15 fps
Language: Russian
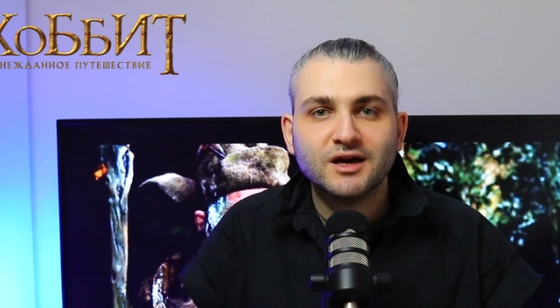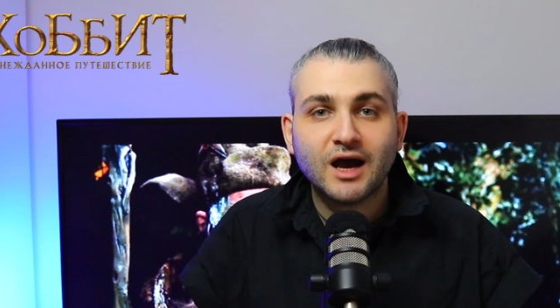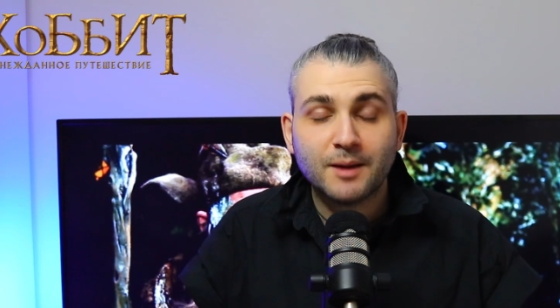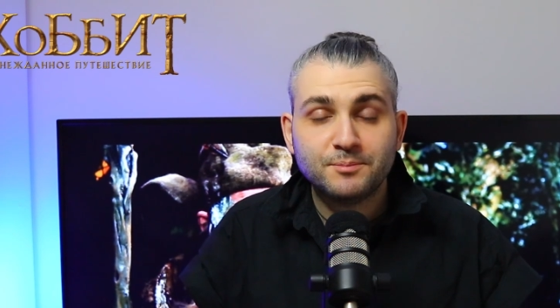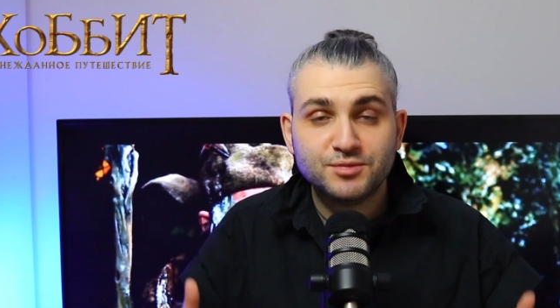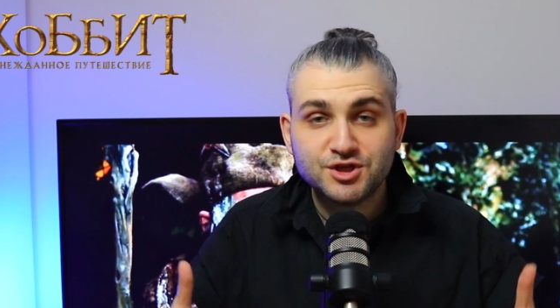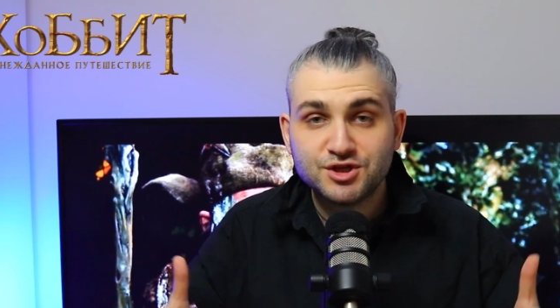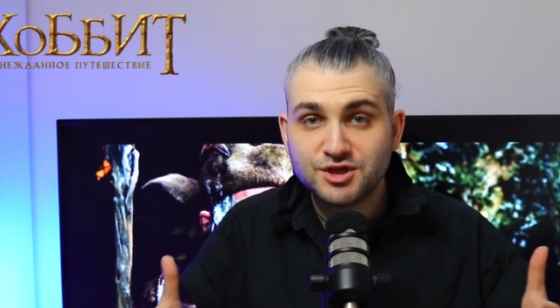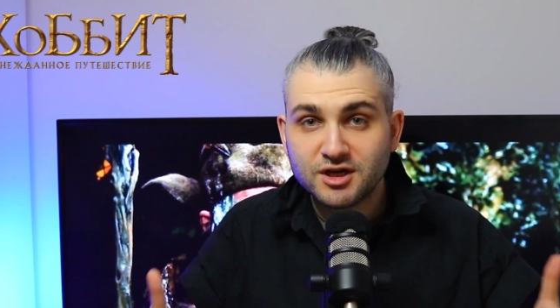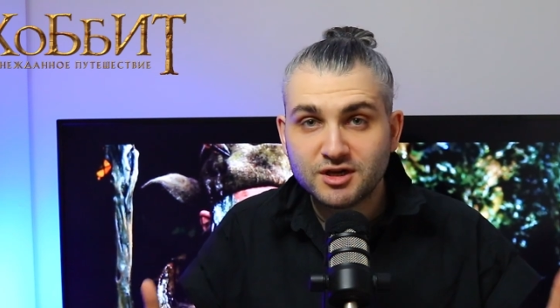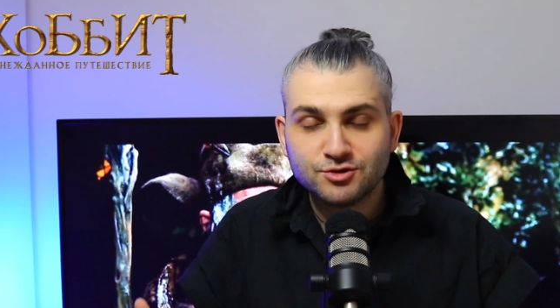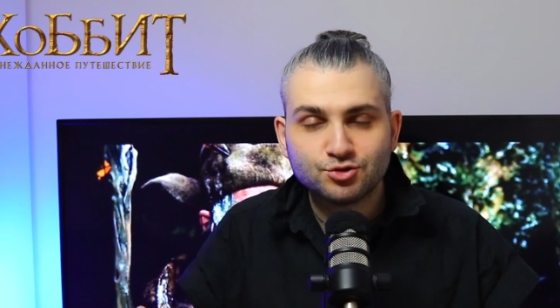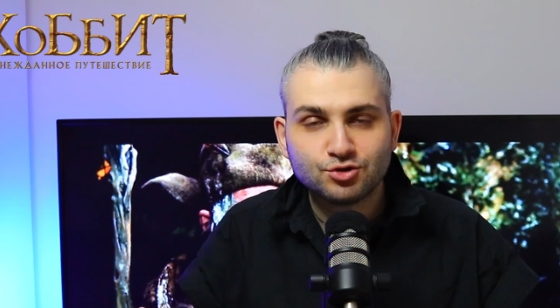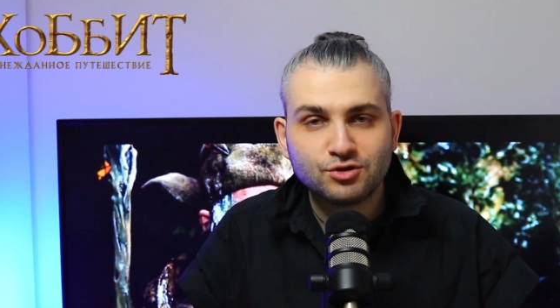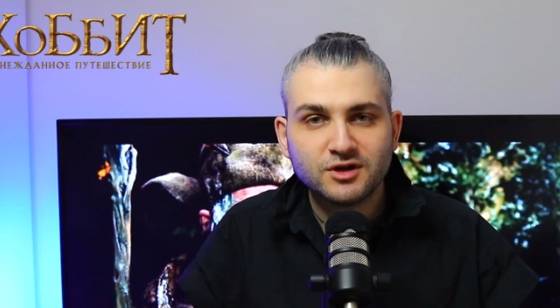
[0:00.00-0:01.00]
А в пещере
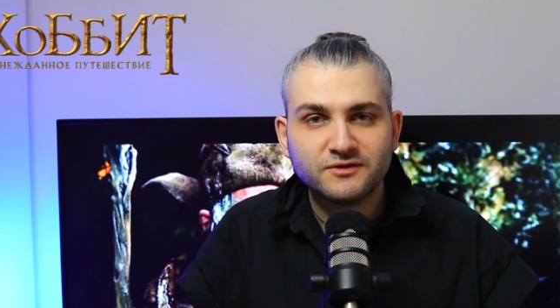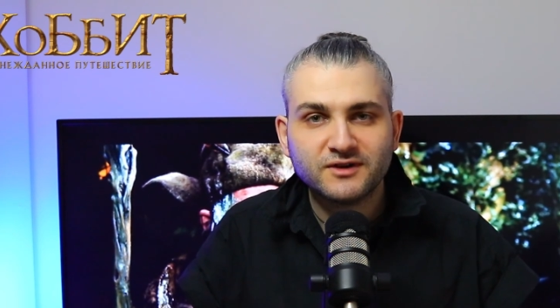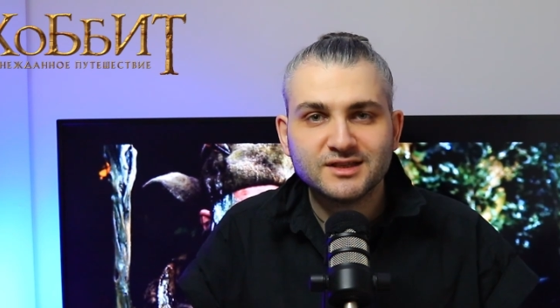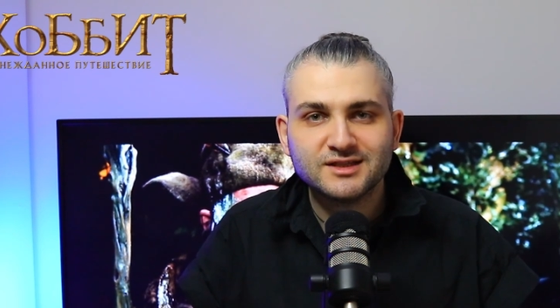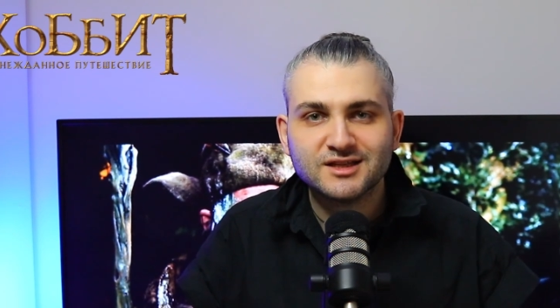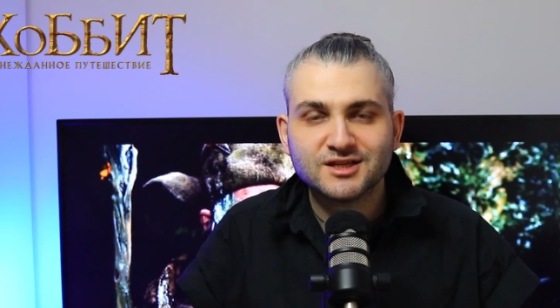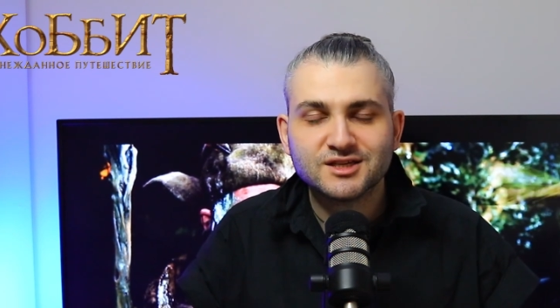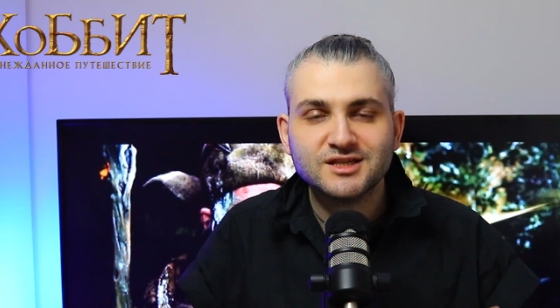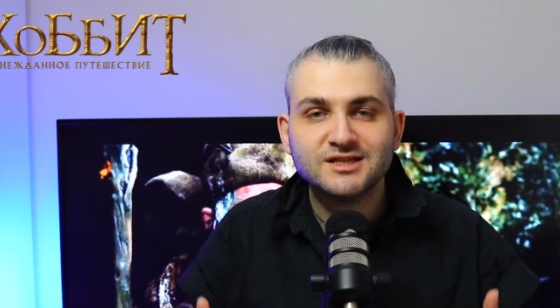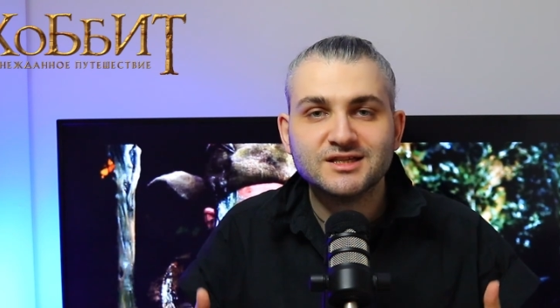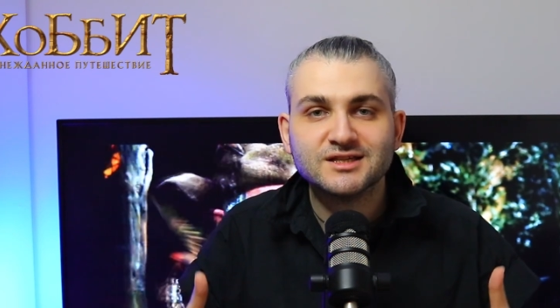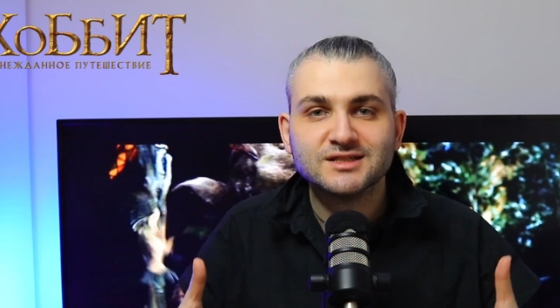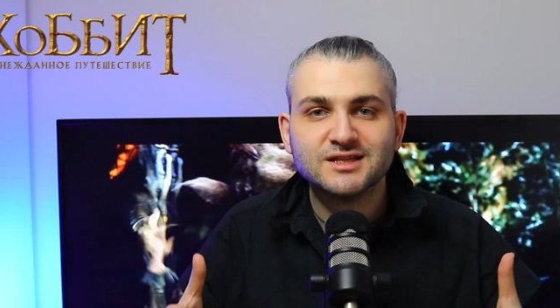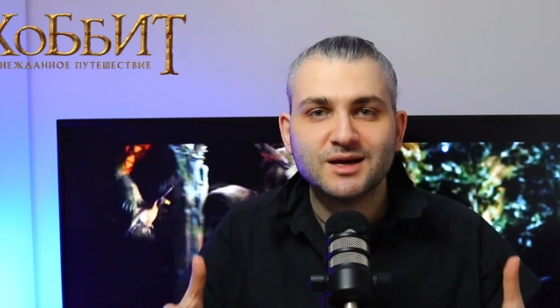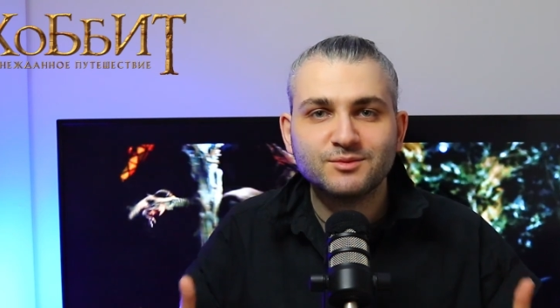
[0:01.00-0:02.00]
троллев они нашли
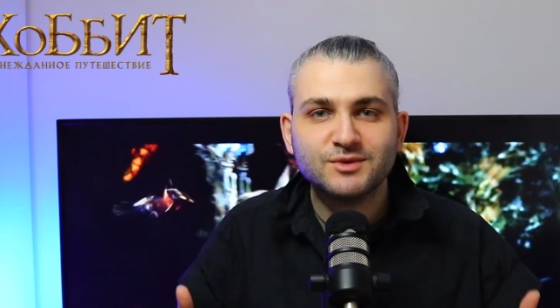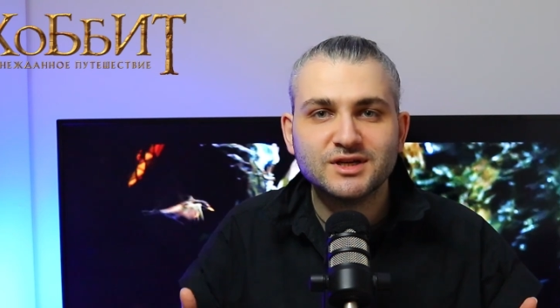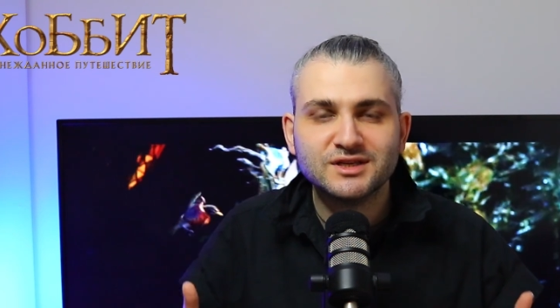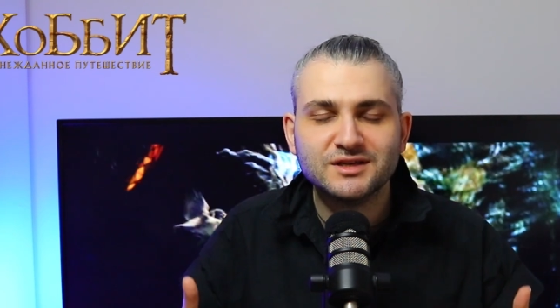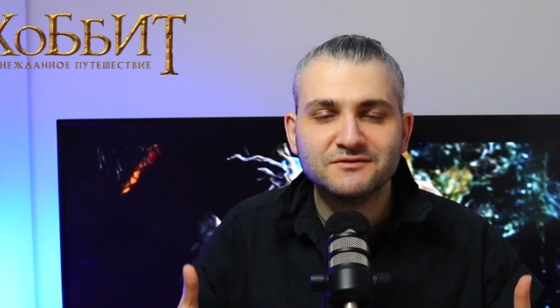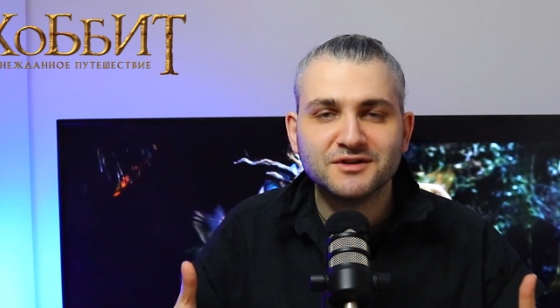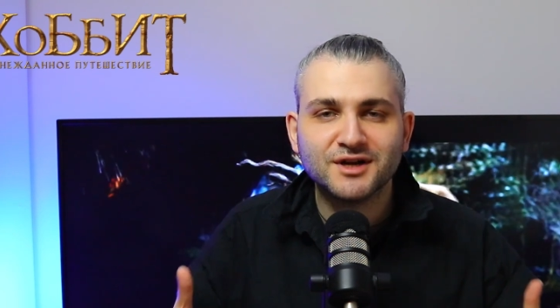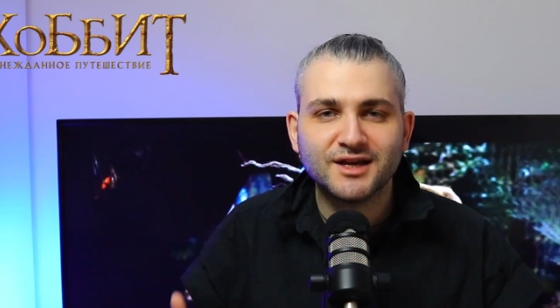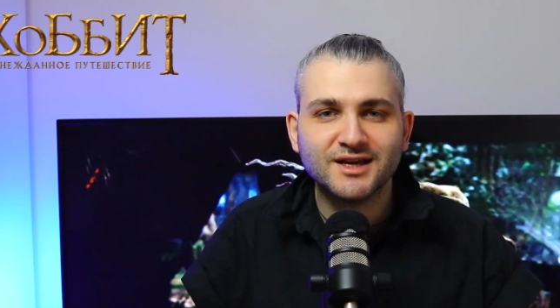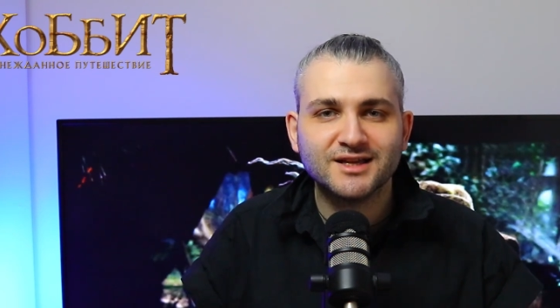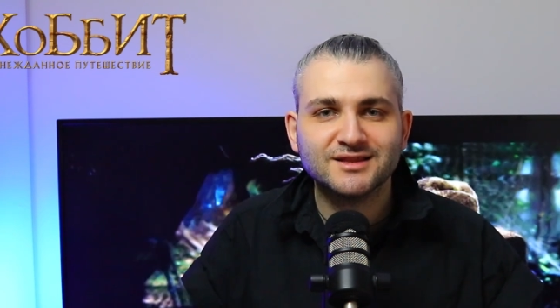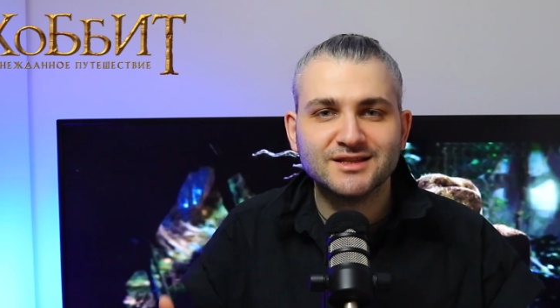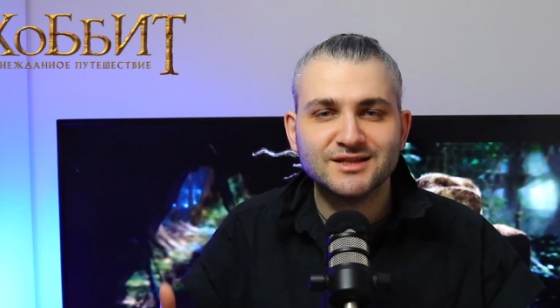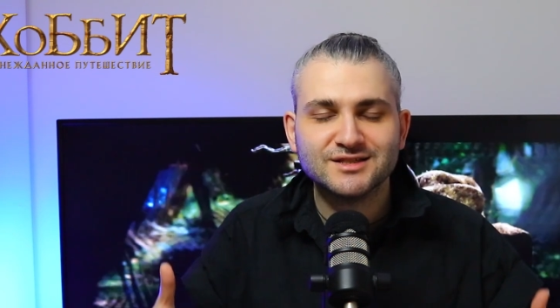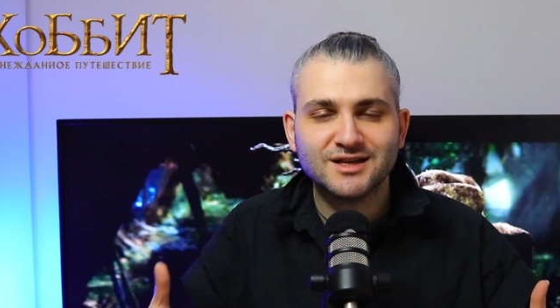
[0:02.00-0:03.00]
те самые
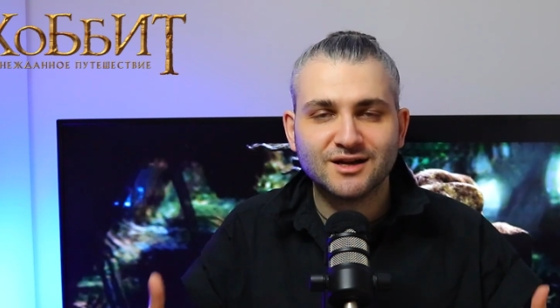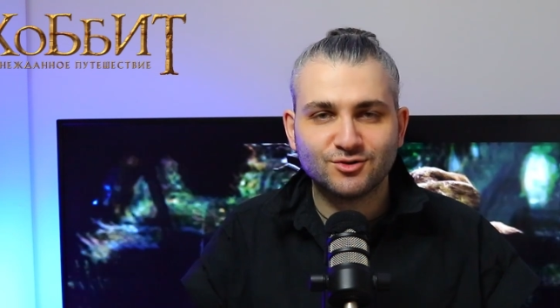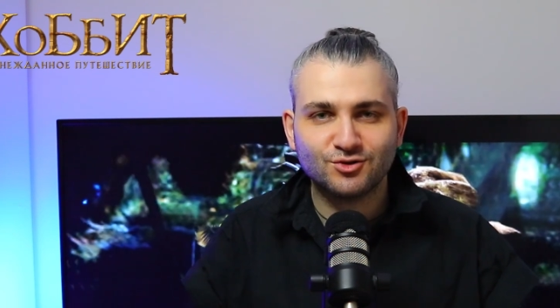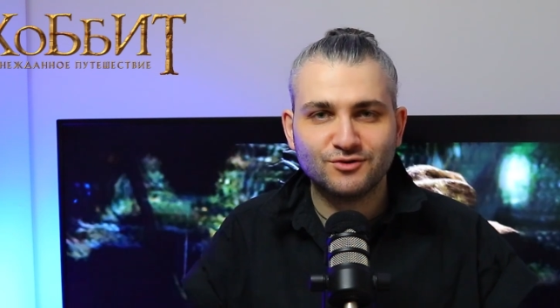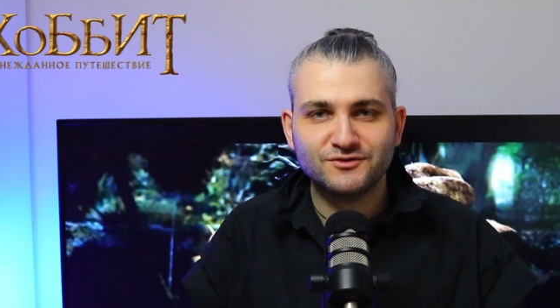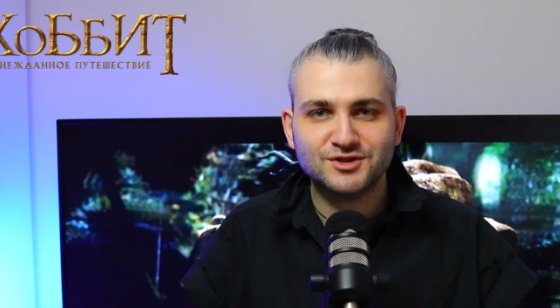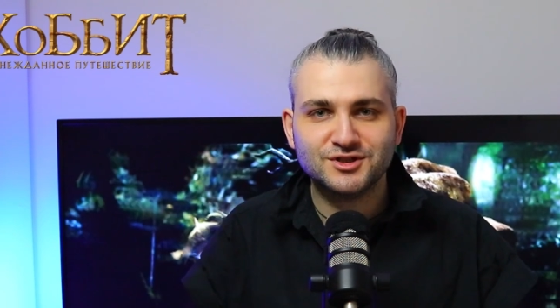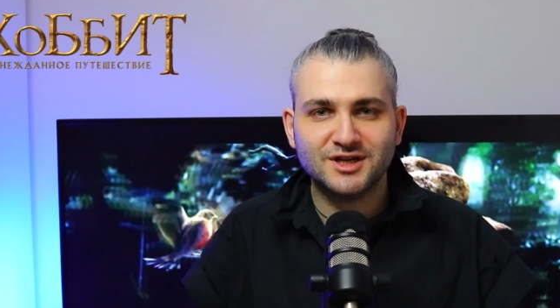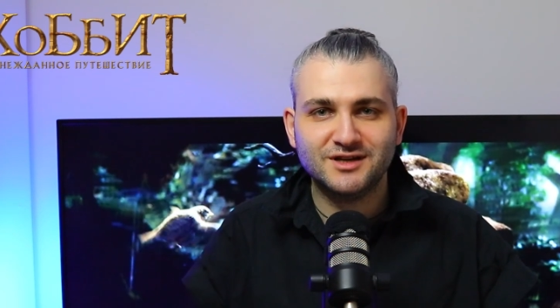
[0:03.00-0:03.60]
невероятные сокровища